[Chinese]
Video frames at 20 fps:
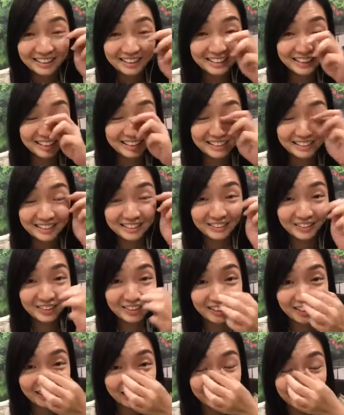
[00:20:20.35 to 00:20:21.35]
眼睛吹
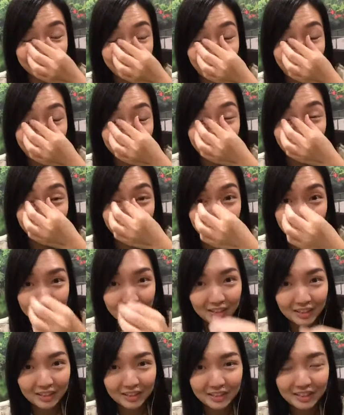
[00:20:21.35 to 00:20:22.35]
到很干哈，
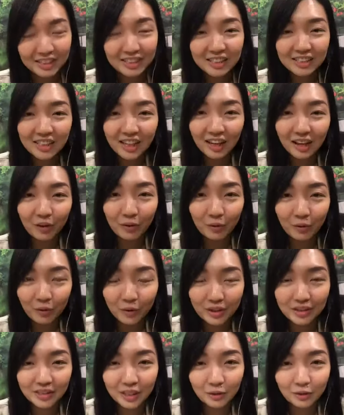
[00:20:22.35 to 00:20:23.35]
接着下来我
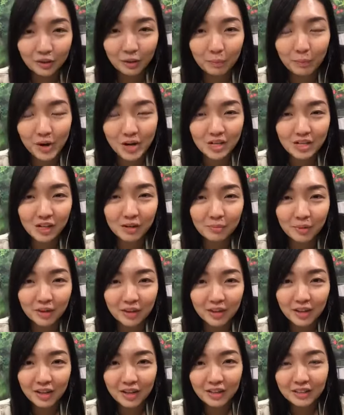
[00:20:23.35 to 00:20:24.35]
会在我的 page 那
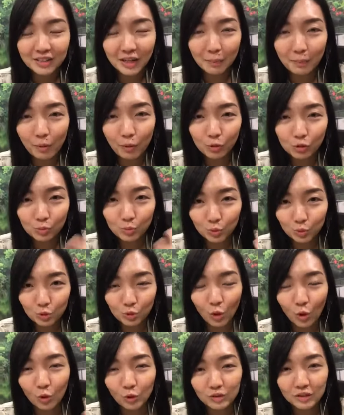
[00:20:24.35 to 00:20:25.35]
边再 post 不
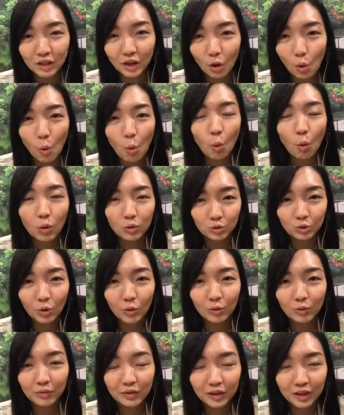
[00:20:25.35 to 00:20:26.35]
同的活
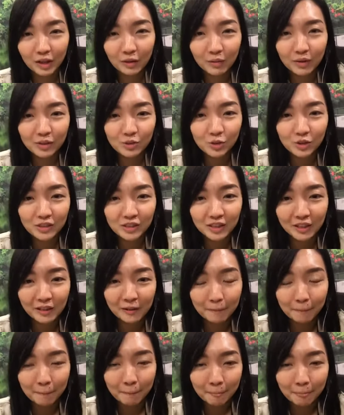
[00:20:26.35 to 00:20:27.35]
动，因为最
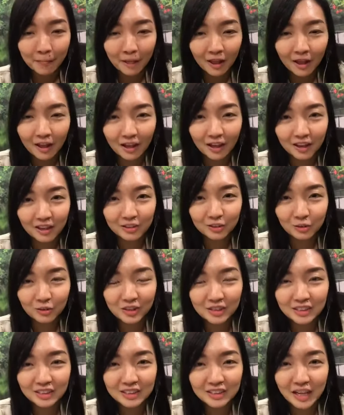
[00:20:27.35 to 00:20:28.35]
近呃都一
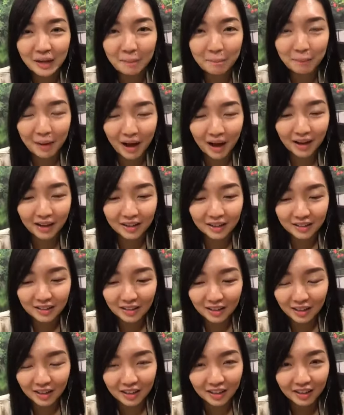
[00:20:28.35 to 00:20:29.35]
直在忙
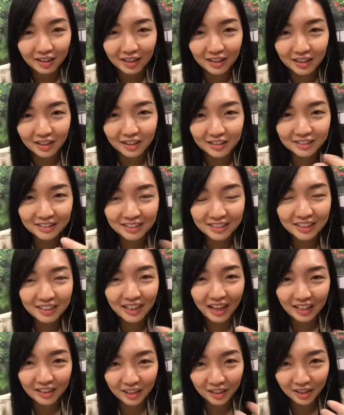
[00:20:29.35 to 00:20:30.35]
呃进
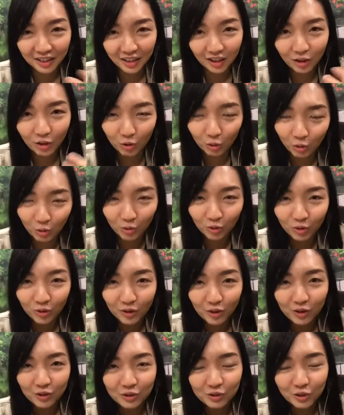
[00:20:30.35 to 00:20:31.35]
来的客户，
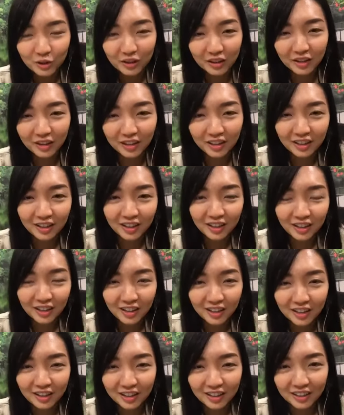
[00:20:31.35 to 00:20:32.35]
所以
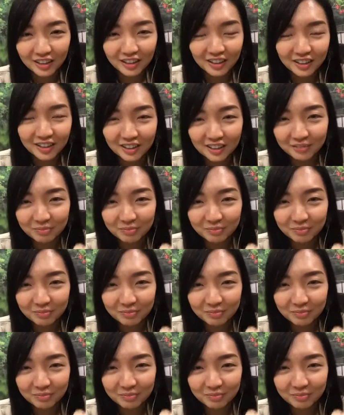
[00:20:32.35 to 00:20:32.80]
呃